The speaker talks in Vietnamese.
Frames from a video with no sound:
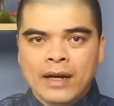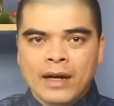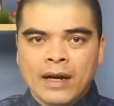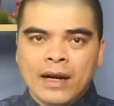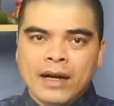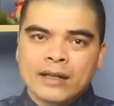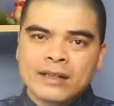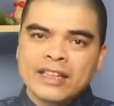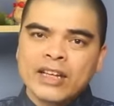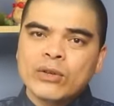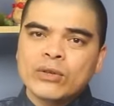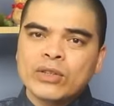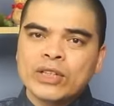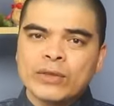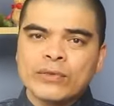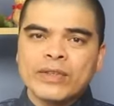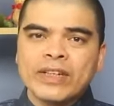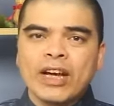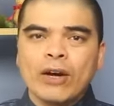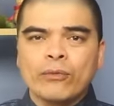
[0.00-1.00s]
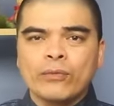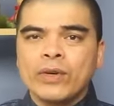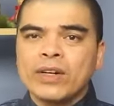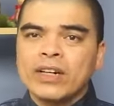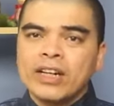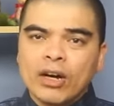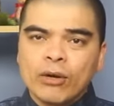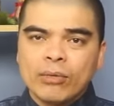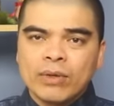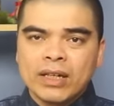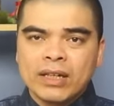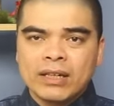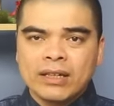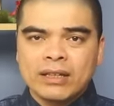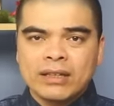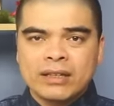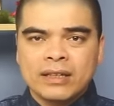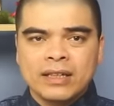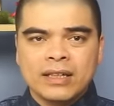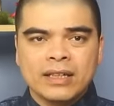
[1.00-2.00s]
à, theo tử vi học phương đông ấy
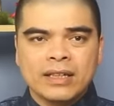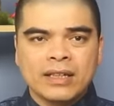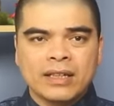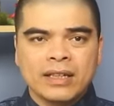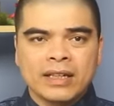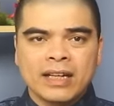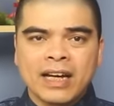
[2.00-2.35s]
thì